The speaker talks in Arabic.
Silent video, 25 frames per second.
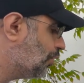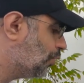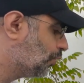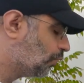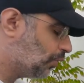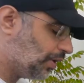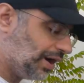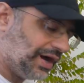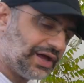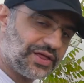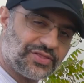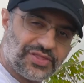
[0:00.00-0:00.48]

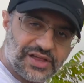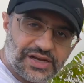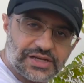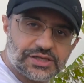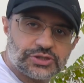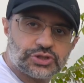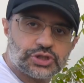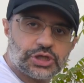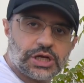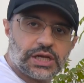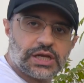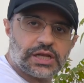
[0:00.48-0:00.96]
وايضا
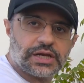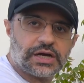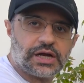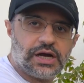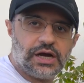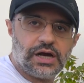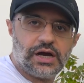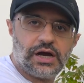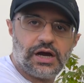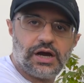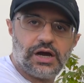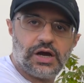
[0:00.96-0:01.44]
ان شاء الله
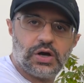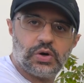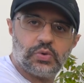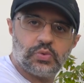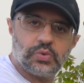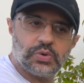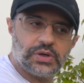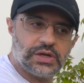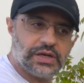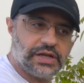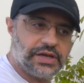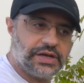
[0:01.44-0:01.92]
راح
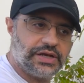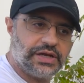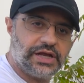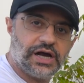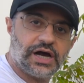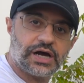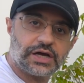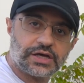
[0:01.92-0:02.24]
احاول اني